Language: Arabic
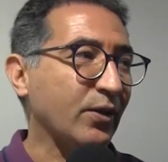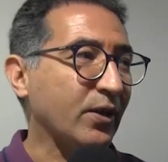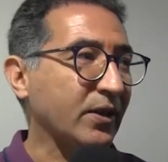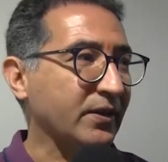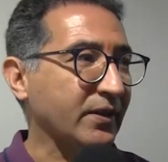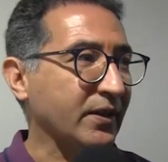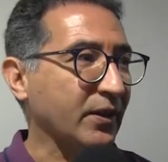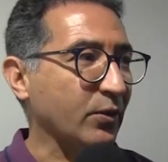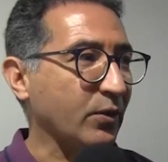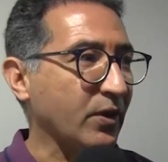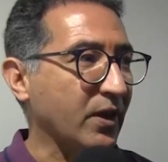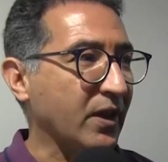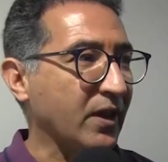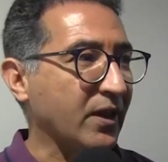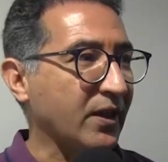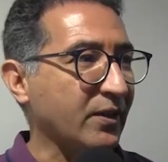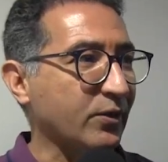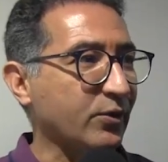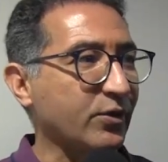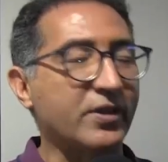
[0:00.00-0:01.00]

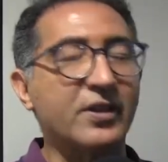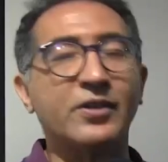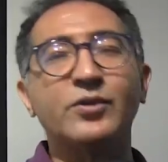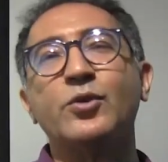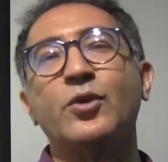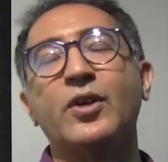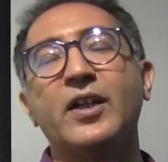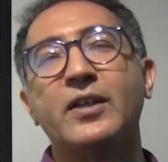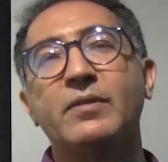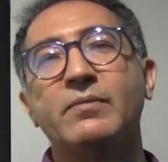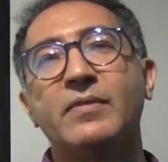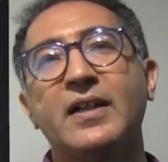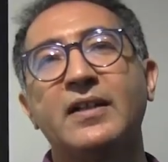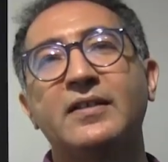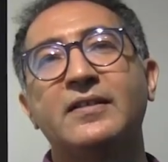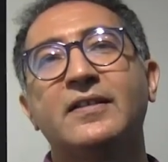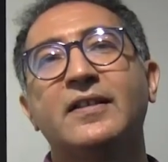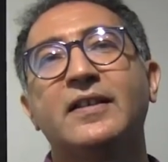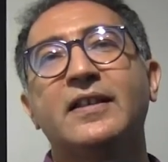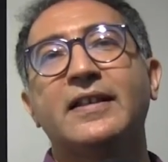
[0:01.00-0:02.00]
يؤطرها الاستاذ
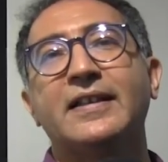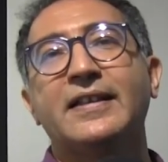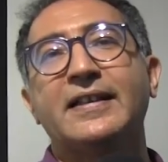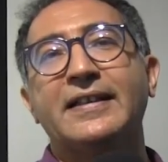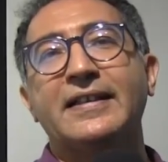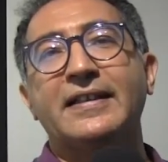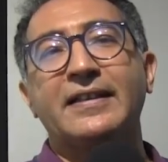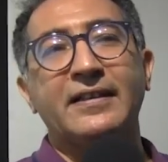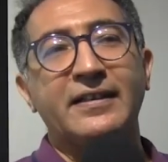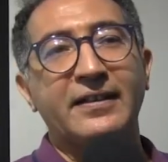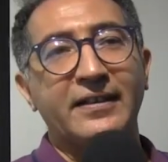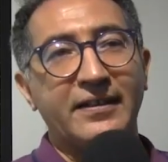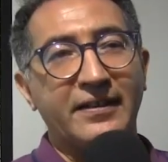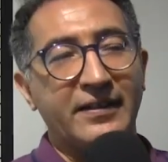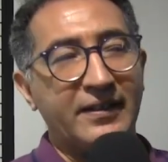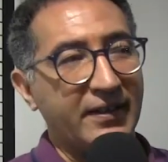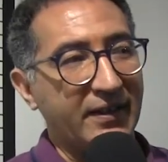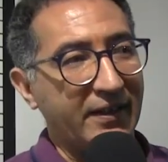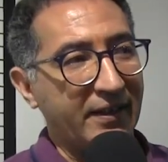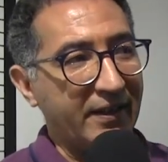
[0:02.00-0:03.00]
نعيمان
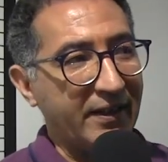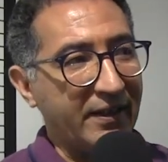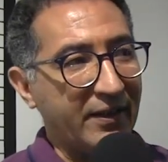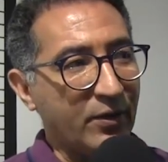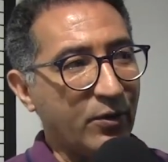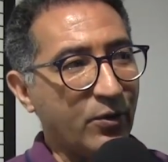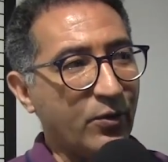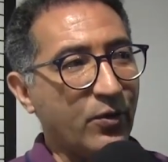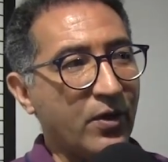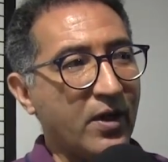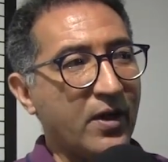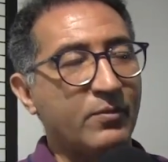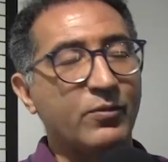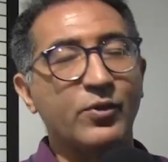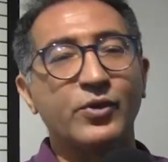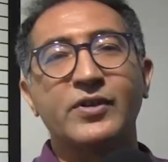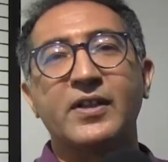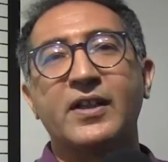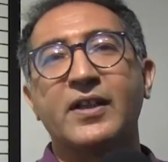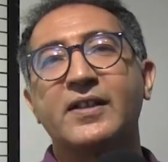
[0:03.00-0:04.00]
اللي هو
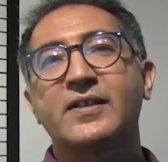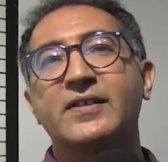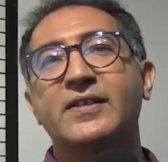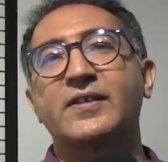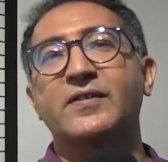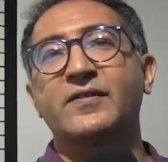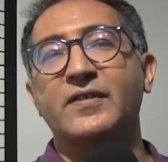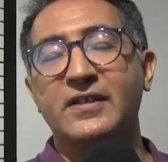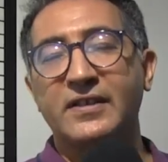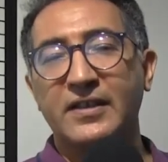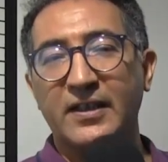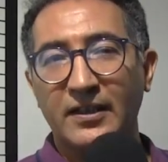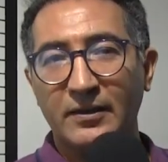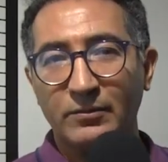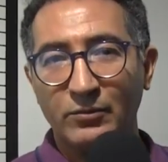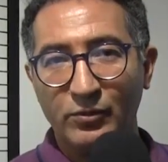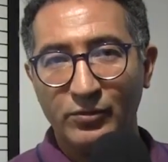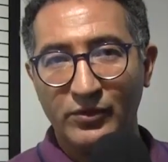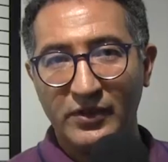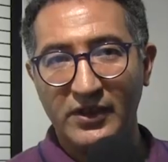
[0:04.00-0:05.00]
متخصص في
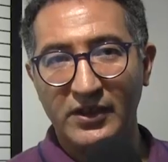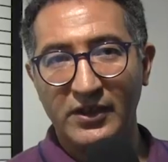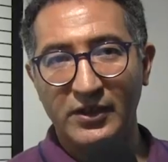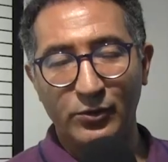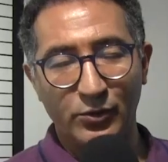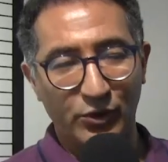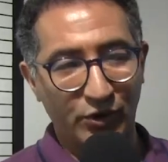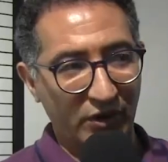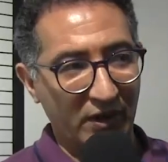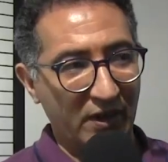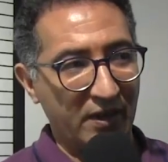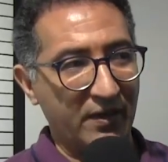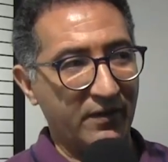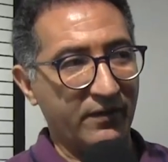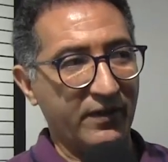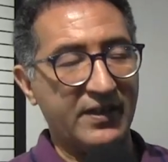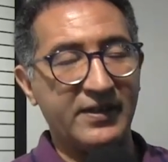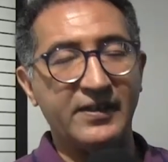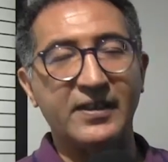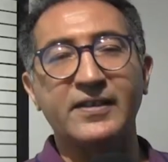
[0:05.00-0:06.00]
اداره الممثل
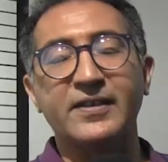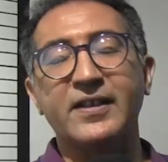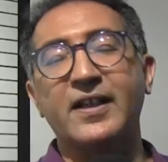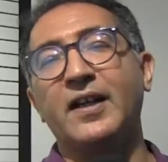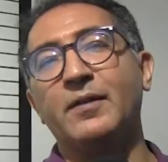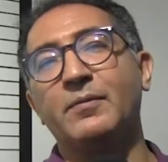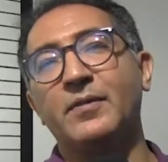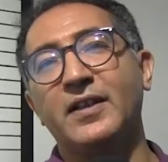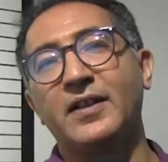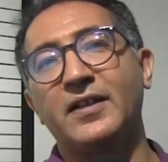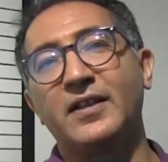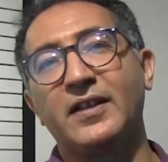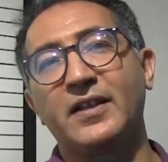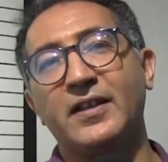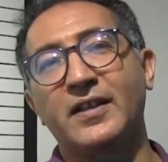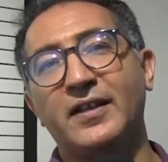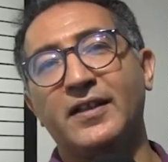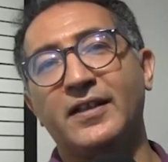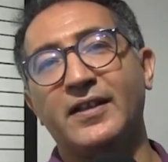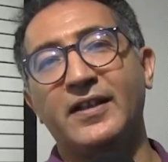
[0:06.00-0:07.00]
واشتغل في عده اعمال
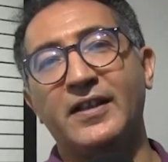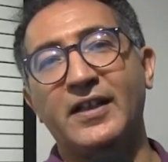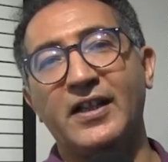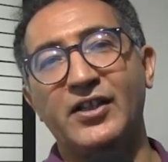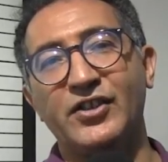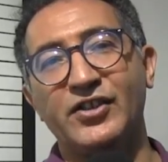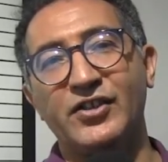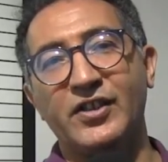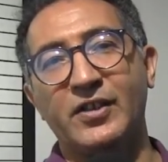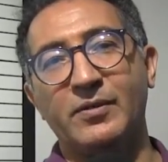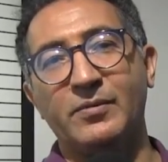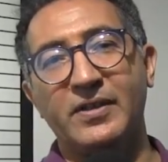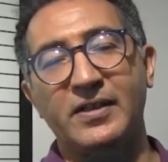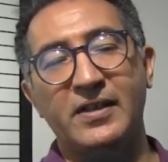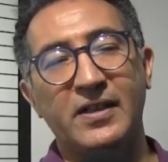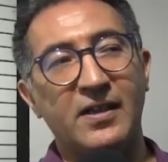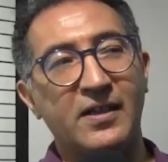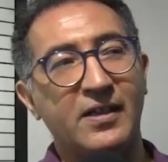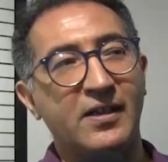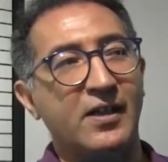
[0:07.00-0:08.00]

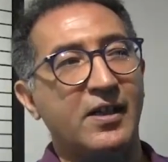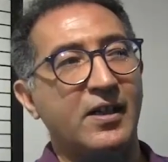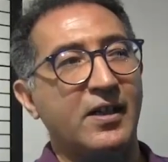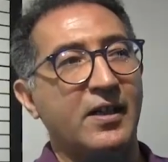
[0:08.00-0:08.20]
اجنبيه